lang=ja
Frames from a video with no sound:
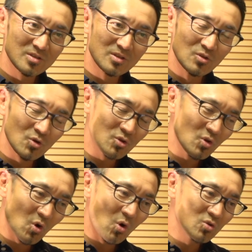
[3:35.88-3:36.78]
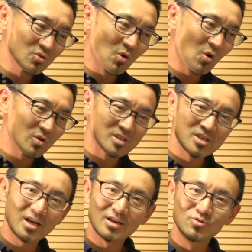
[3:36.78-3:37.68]
喉の奥の方に
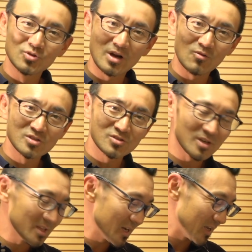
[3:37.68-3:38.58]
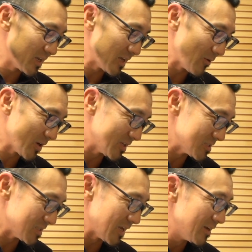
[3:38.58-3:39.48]
しっかり空間を作らなきゃいけないわけで
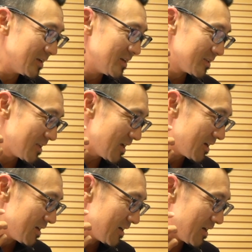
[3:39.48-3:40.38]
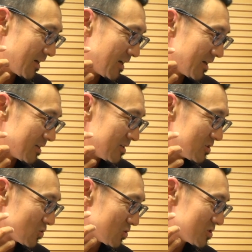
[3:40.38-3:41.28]
すね。で、えー、
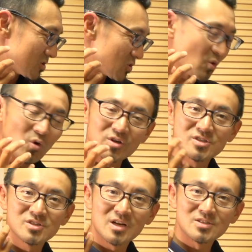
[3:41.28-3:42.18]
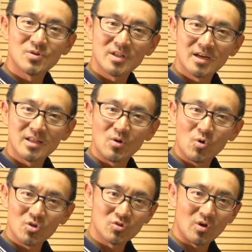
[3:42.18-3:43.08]
そうすると声質がそれだけで
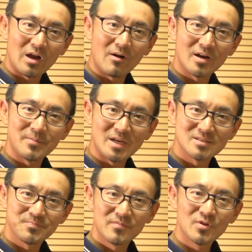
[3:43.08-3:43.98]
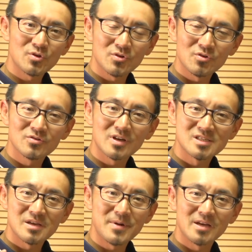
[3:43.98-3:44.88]
ゴロッと変わります。喉の奥が
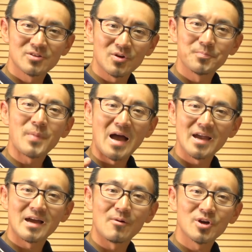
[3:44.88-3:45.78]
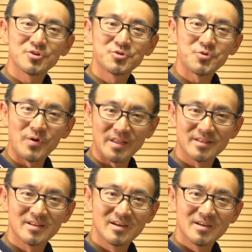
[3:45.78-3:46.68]
狭いと、Hi, how are you
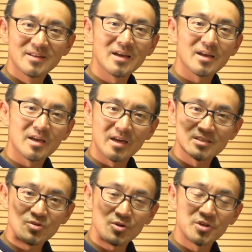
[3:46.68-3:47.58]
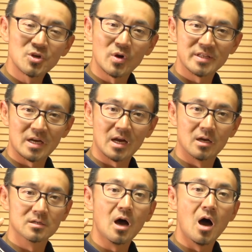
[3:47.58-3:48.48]
doing? で、えー、それを広げてあげ
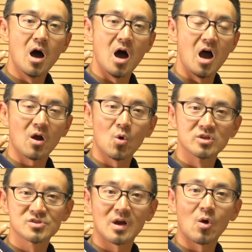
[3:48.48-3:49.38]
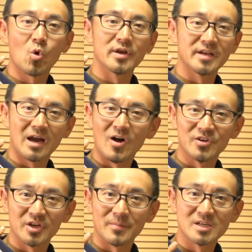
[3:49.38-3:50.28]
ると、あ、声質がこうやって変
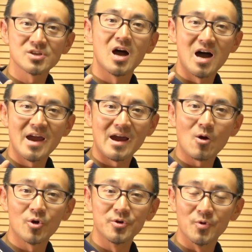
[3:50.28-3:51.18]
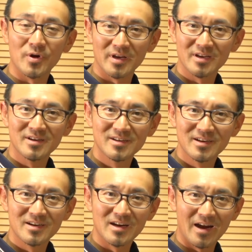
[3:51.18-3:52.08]
わってきます。Hi, how are you doing?
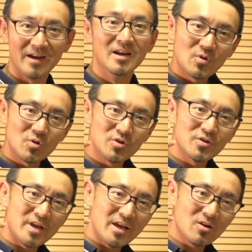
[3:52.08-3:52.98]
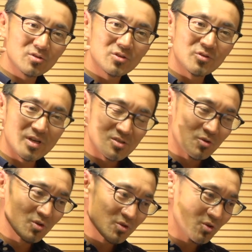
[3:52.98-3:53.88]
はい、このように英語っていうのはそ
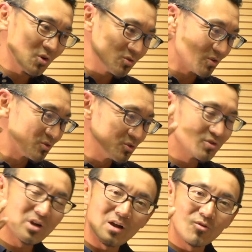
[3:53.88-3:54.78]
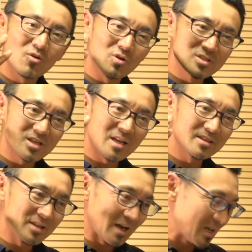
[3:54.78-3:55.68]
の喉の奥の空間をこう
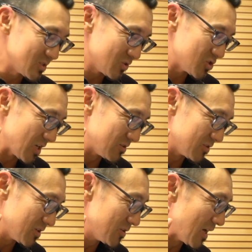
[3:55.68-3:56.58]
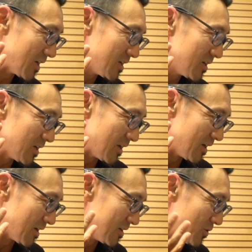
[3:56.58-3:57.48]
使って発音していくっていうような、
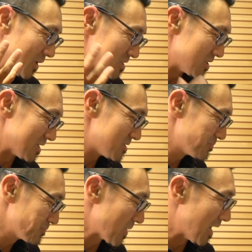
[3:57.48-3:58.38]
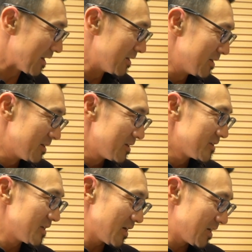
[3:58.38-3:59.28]
えー、ニュアンスです。はい、
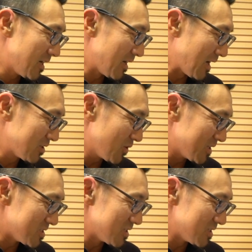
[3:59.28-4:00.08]
で、えー、あとはです